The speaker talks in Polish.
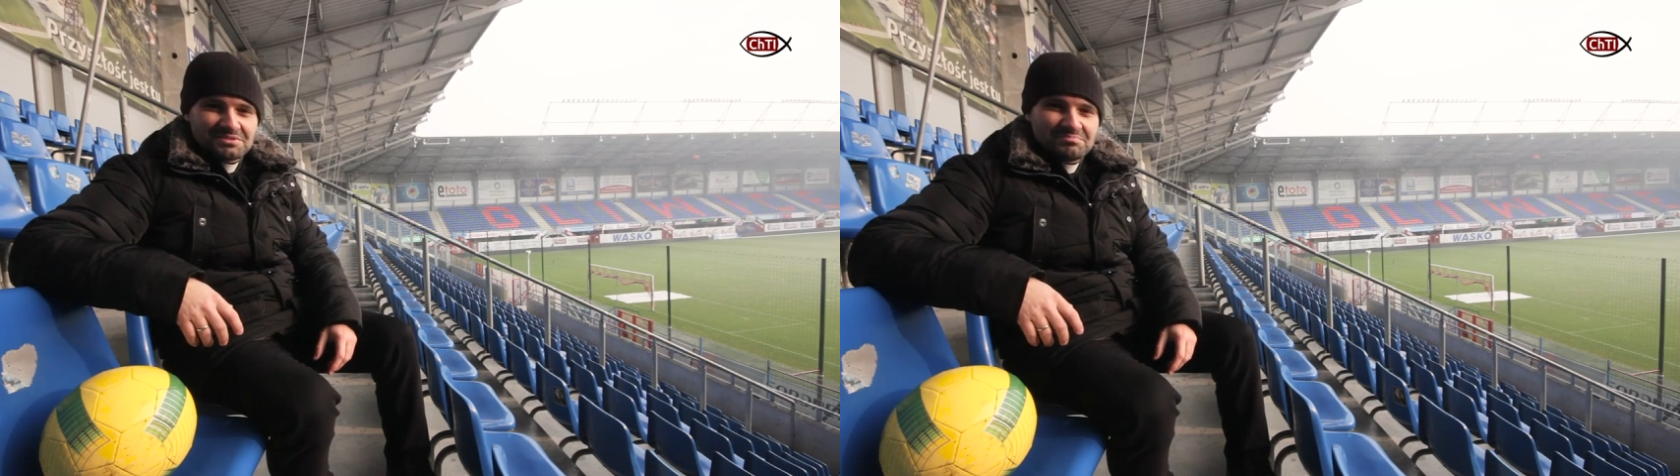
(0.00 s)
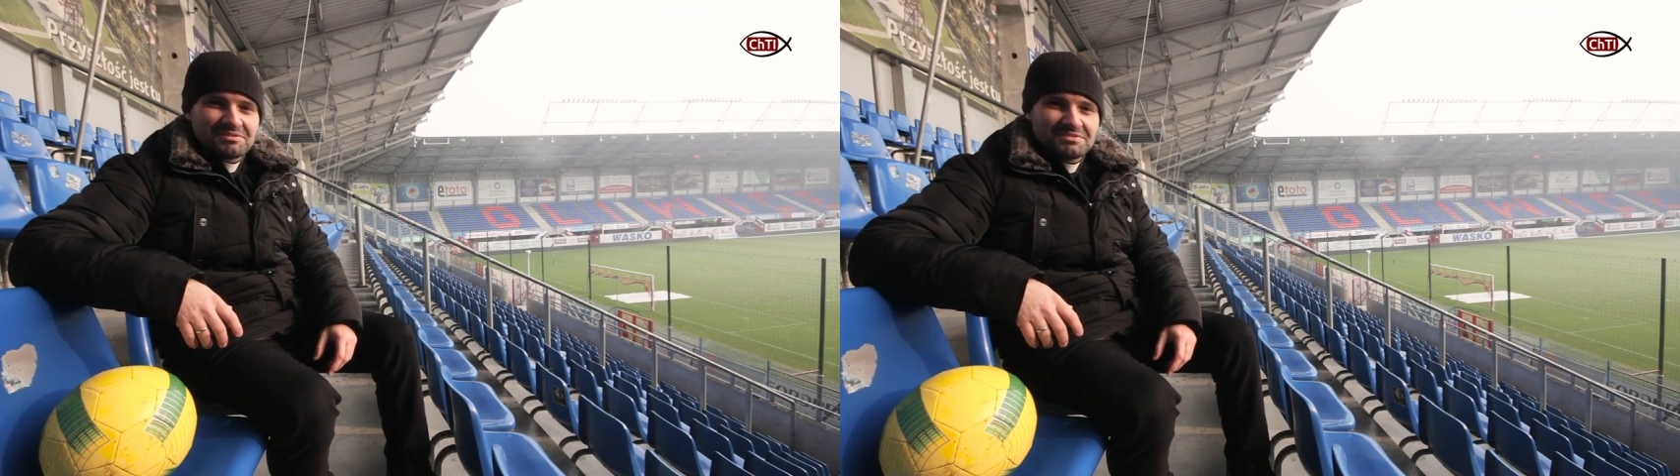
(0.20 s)

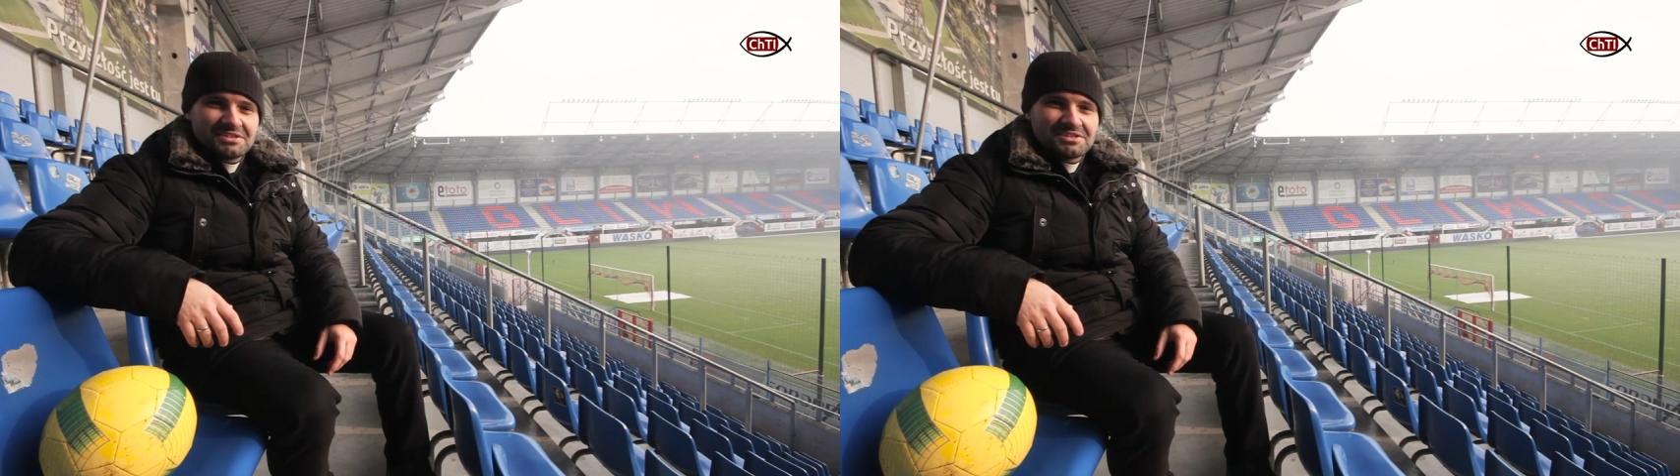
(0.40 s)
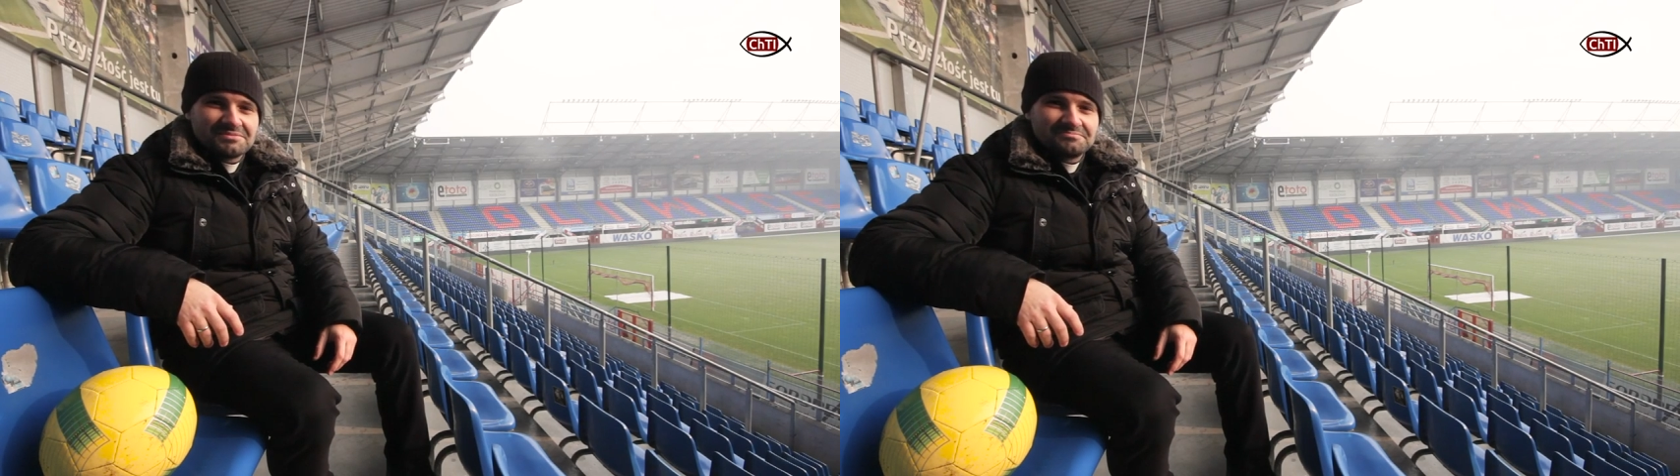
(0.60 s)

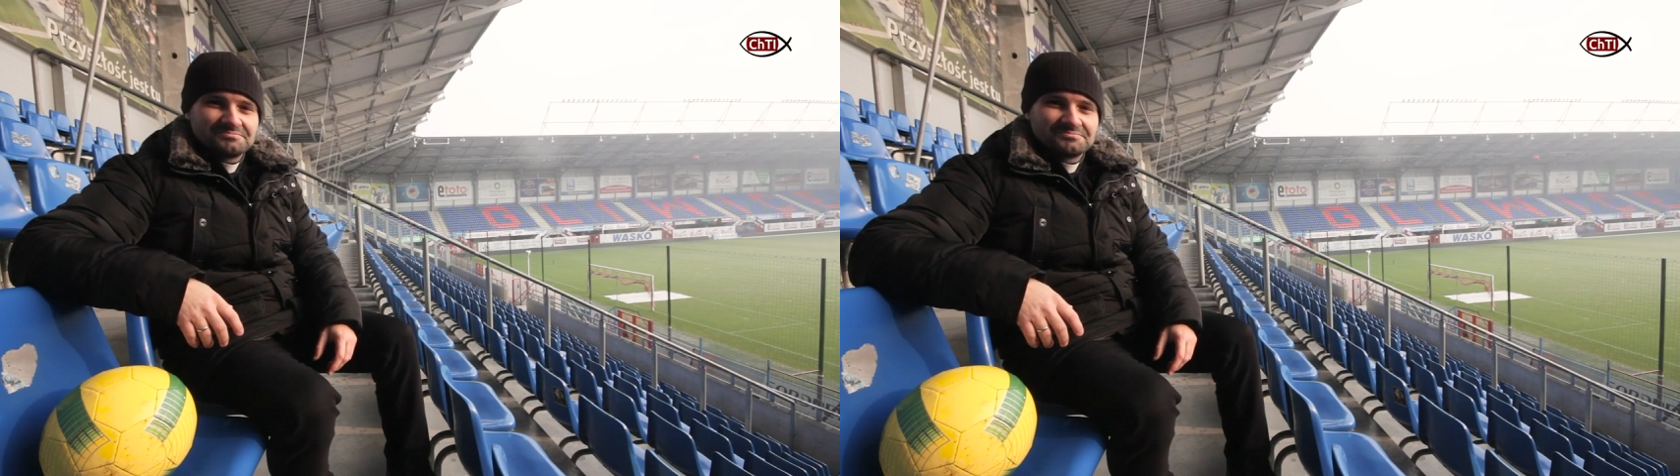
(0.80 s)
zbawienie.